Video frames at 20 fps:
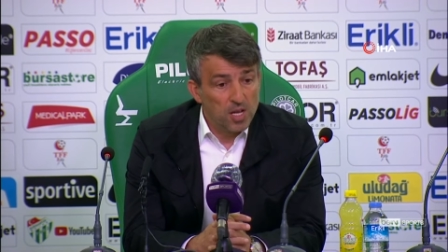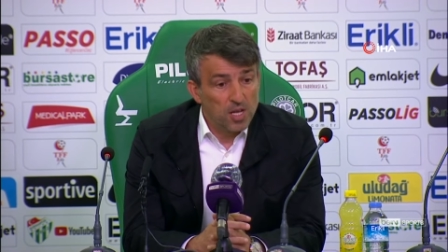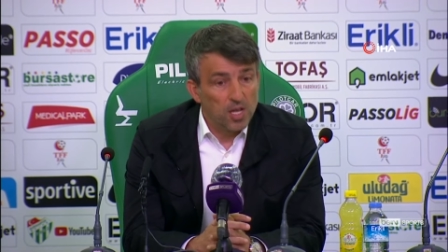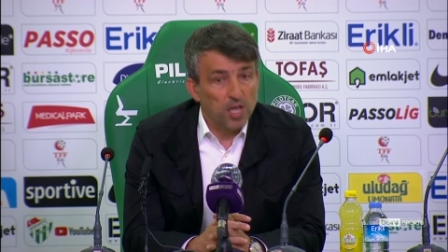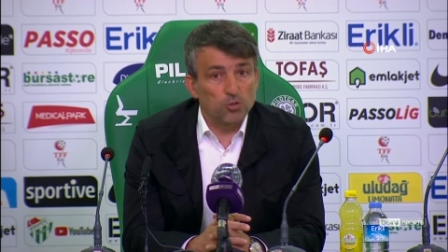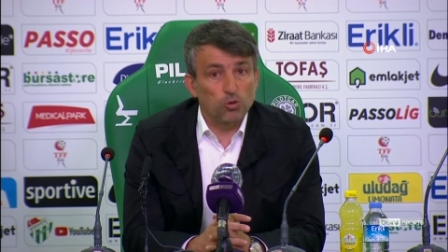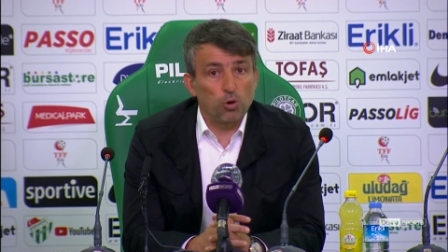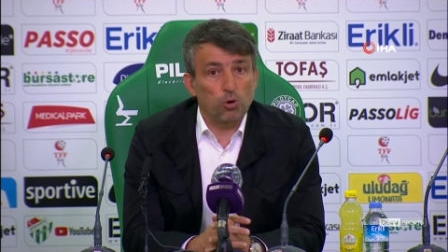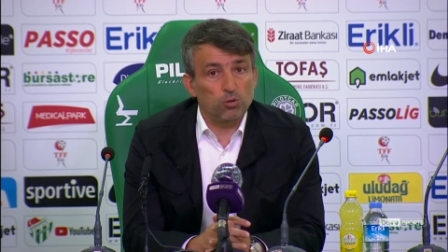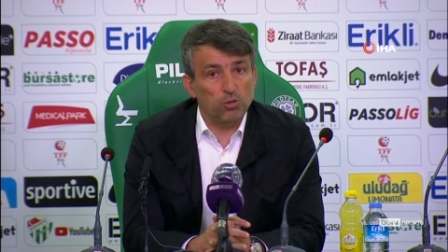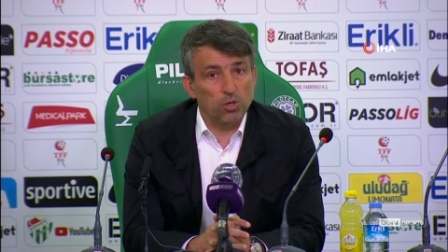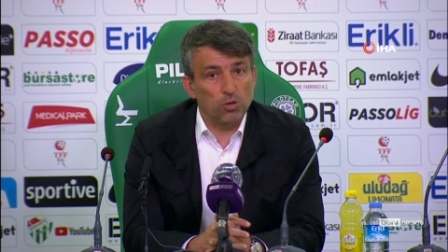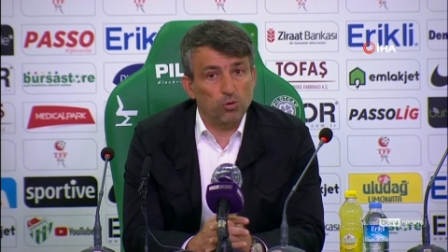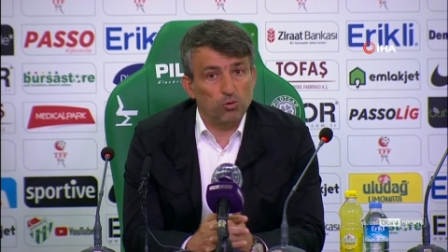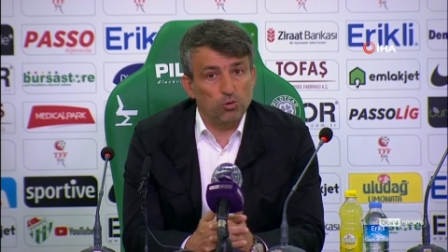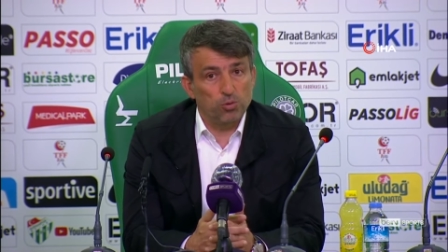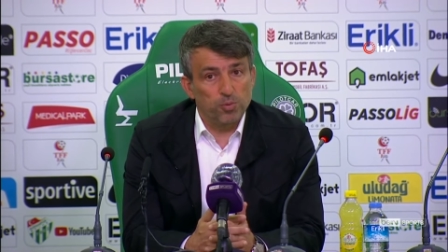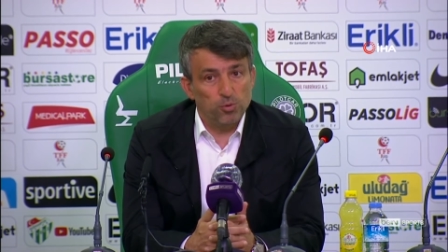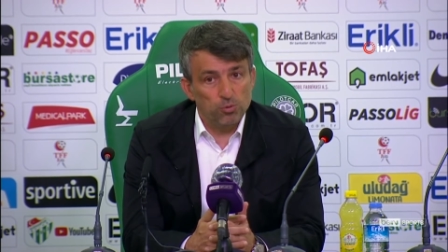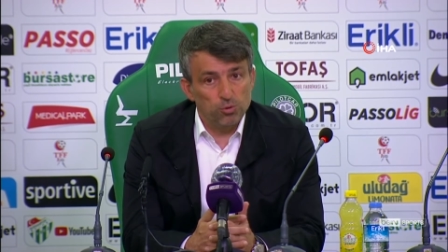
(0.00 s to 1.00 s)
Ya çok da
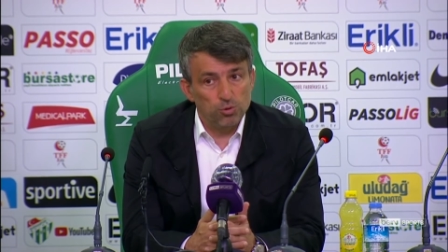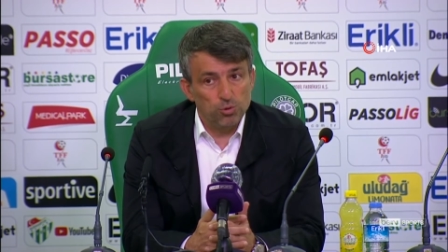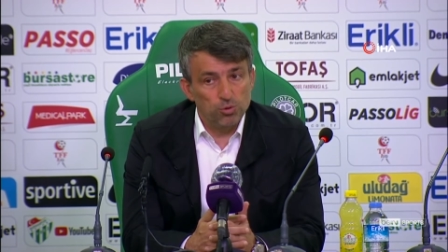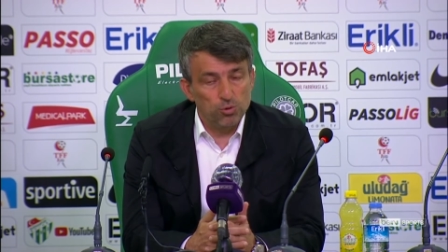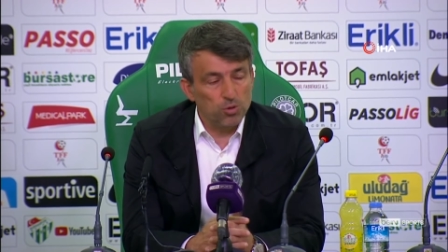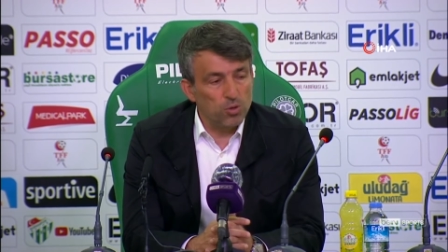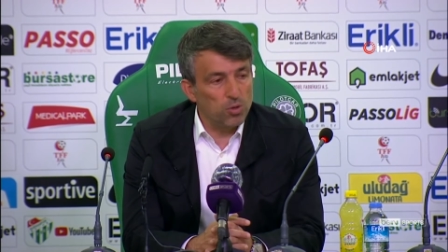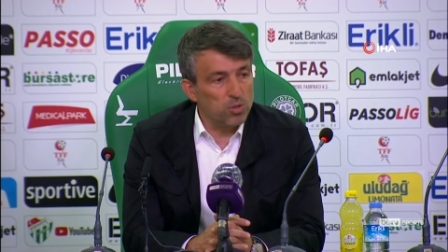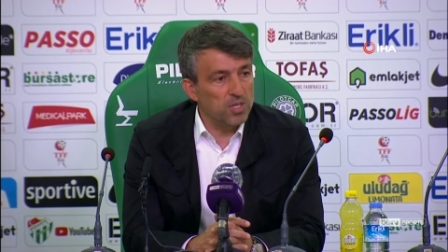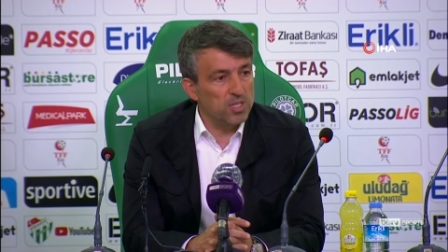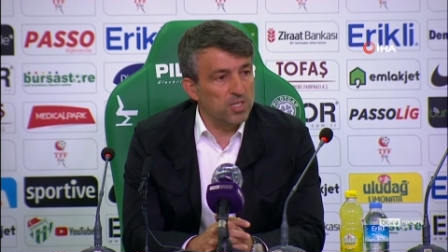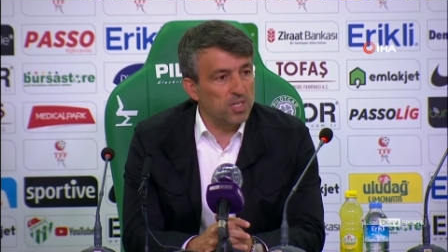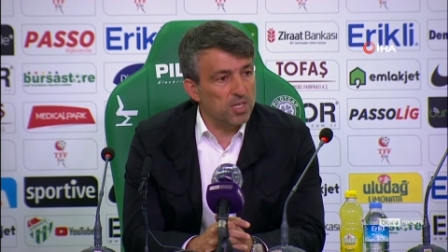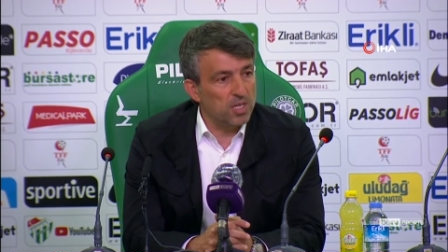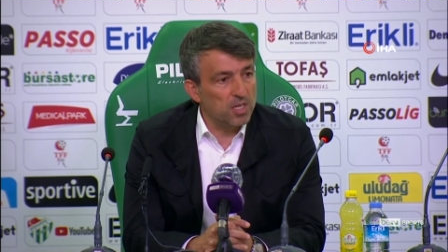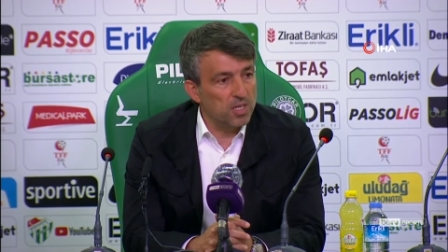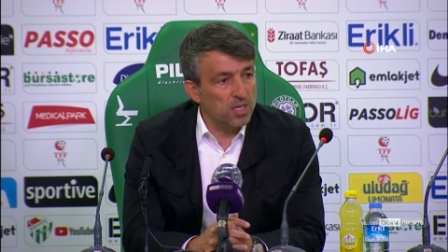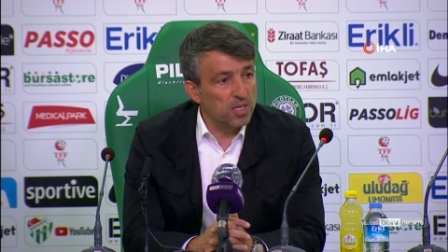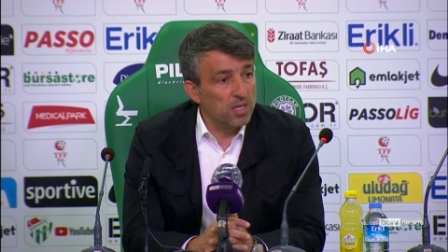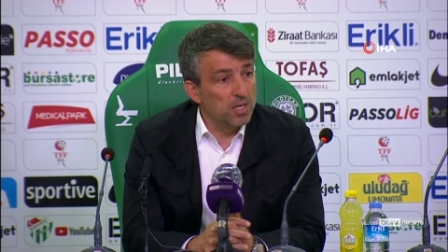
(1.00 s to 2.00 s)
kötü bir üçüncü gol yedik.
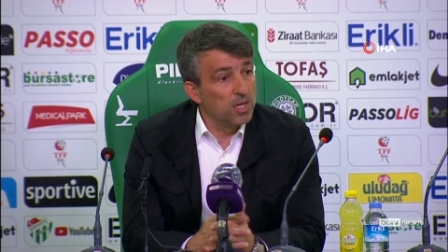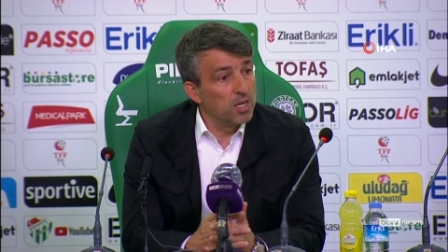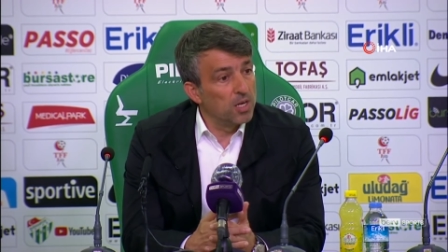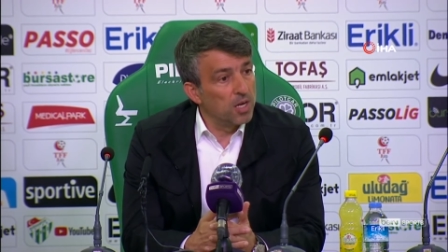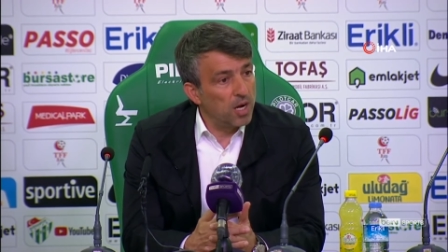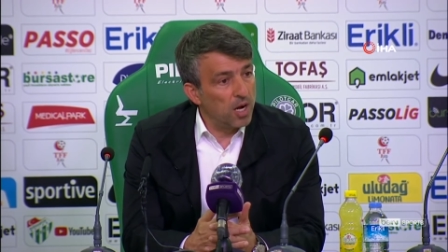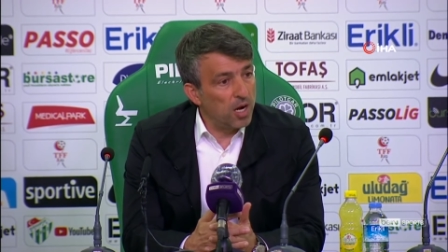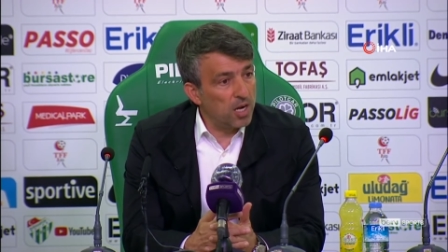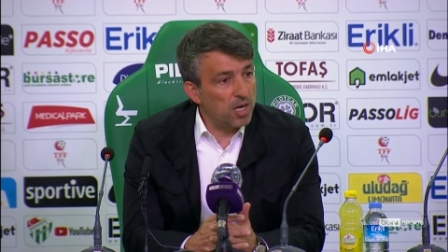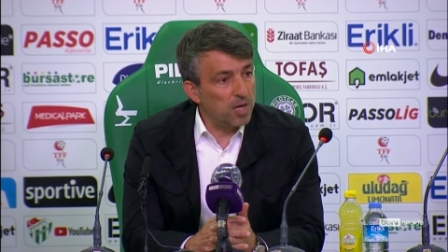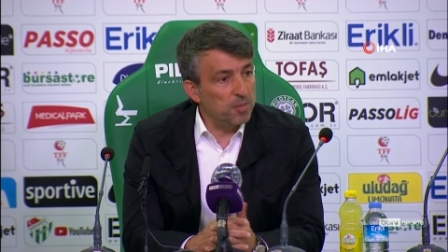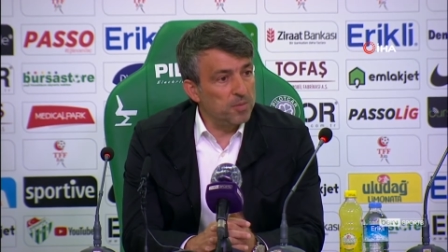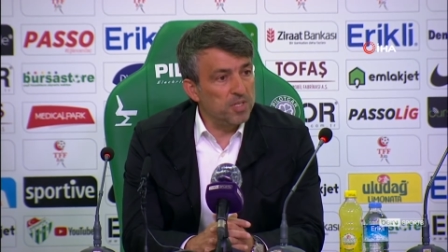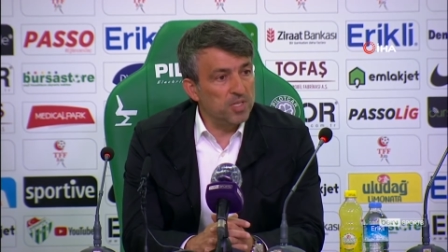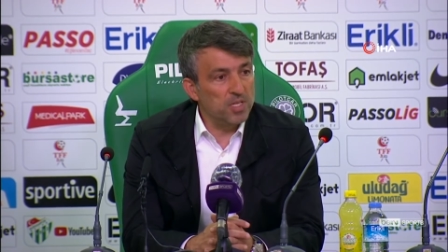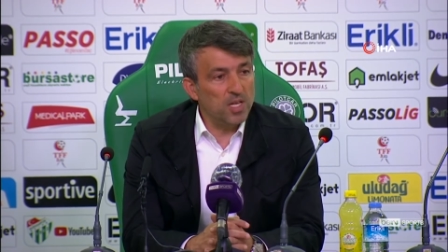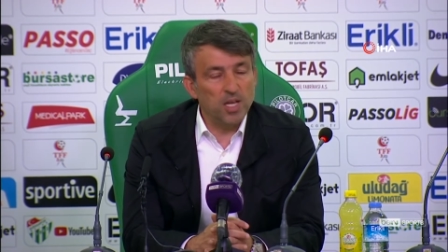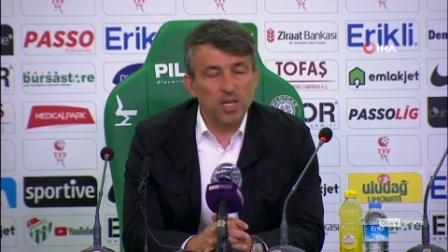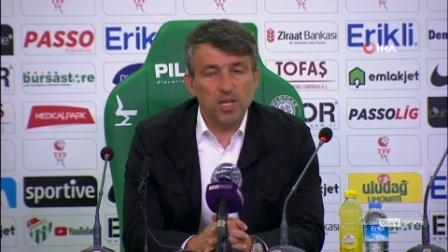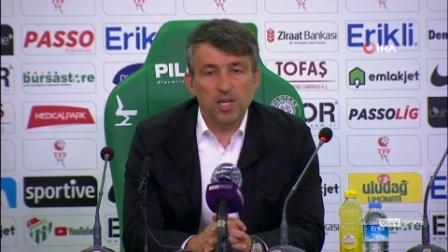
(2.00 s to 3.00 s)

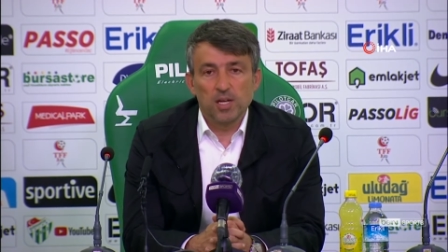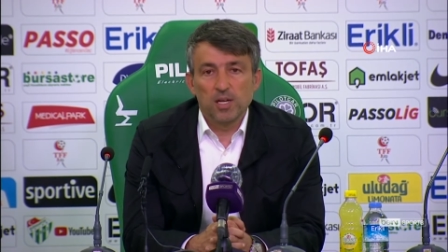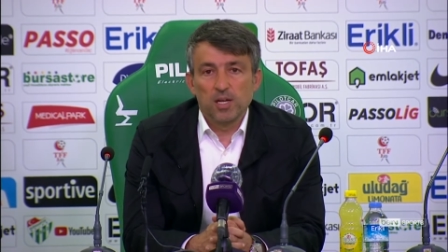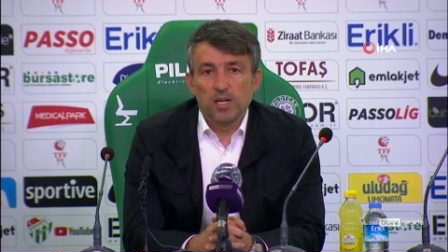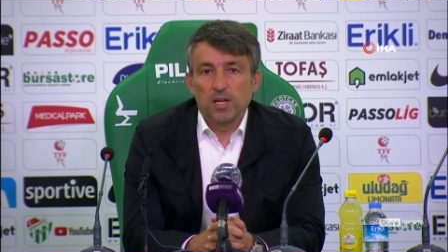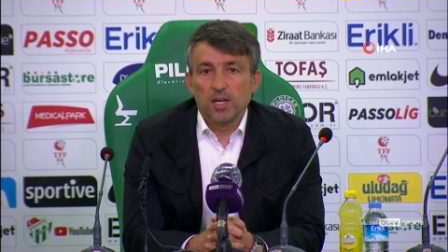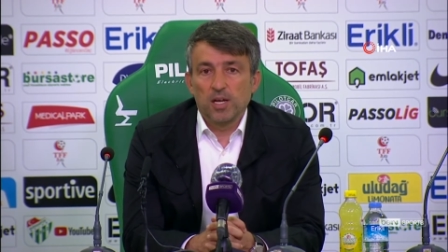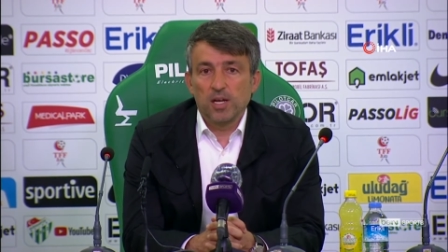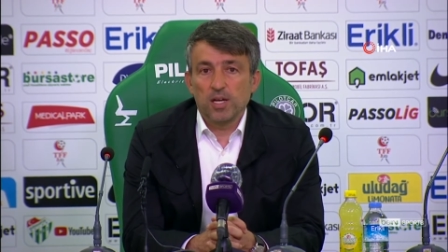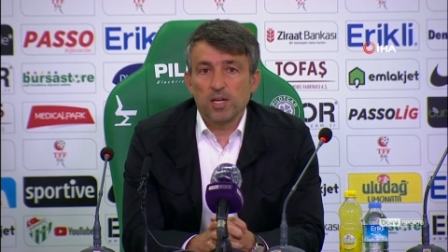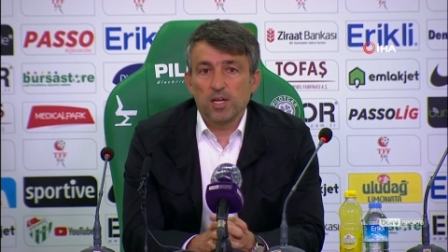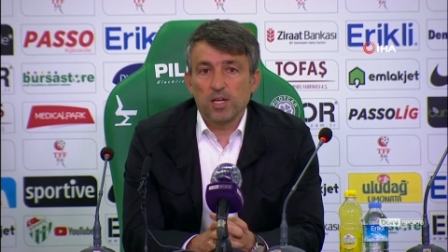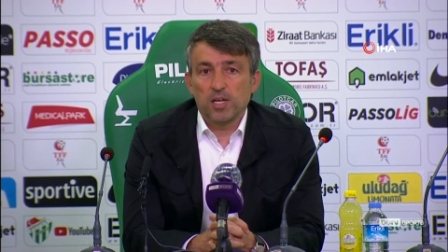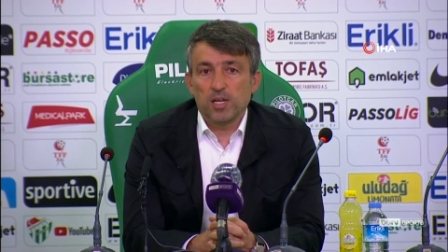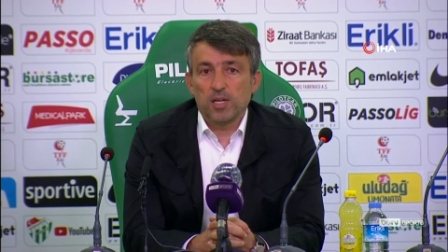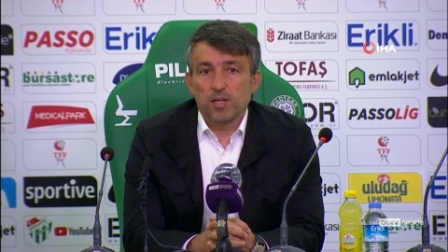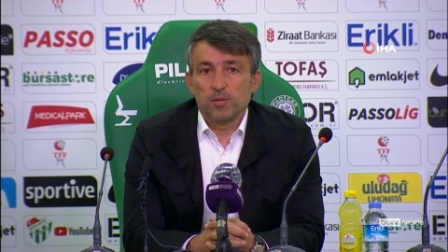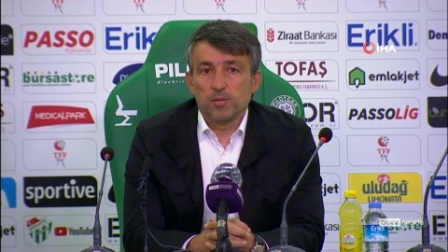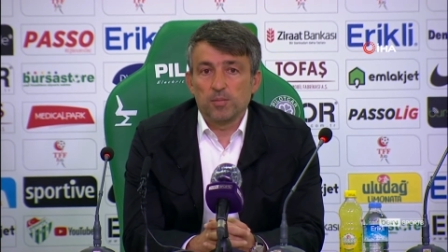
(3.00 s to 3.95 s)
Akabinde e,